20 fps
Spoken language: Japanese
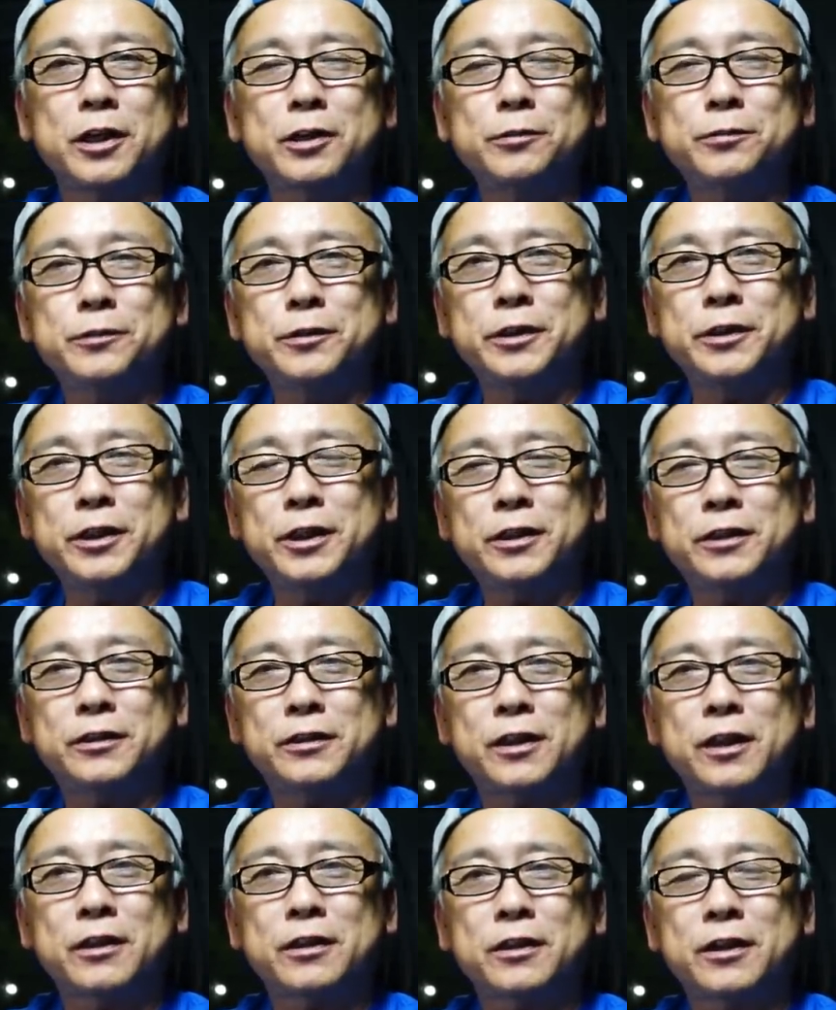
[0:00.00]

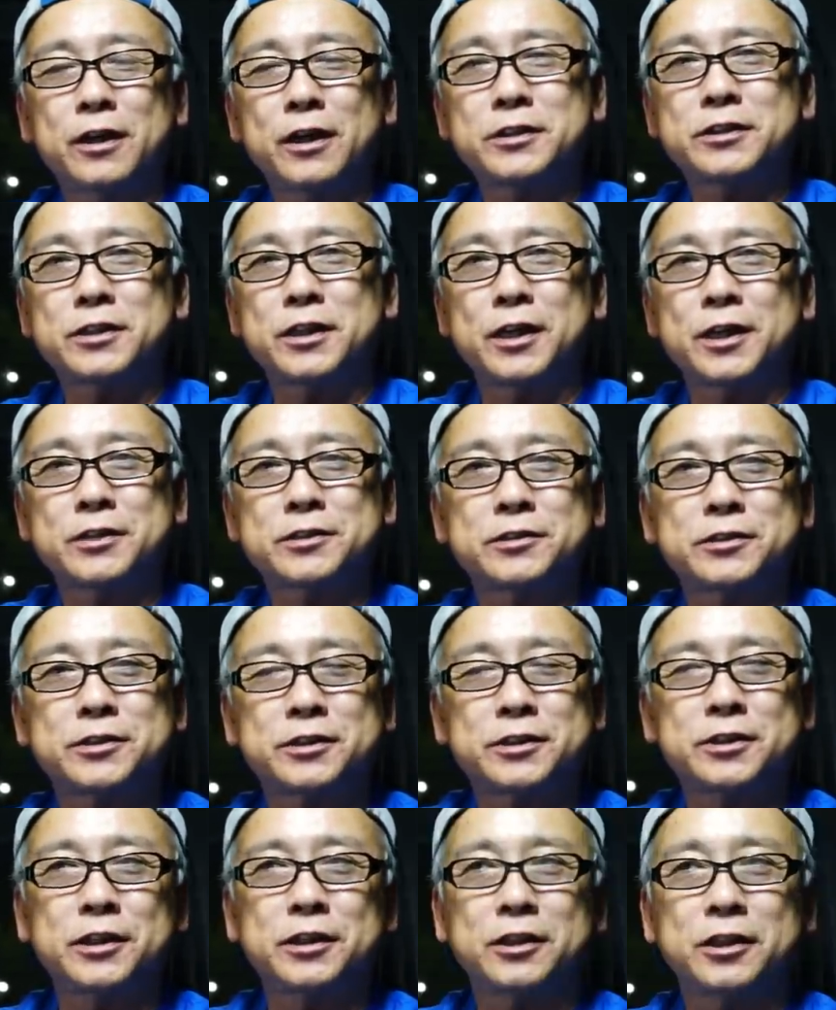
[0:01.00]

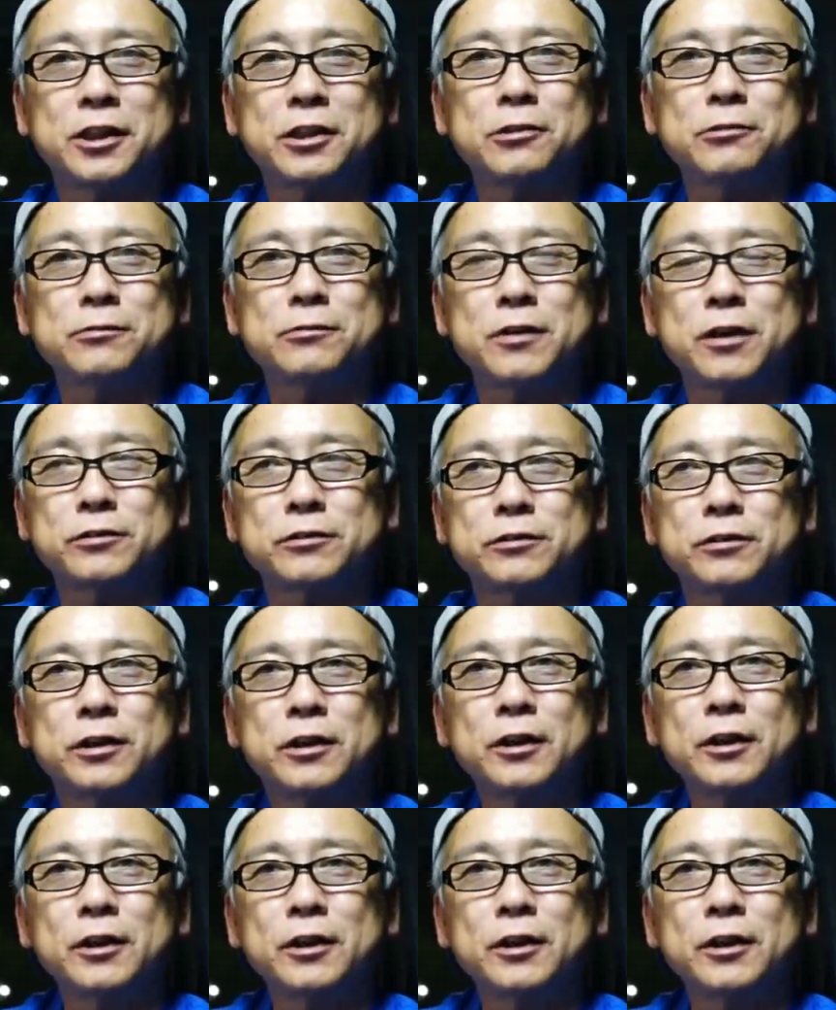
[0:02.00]
F1.8SC 銀枠、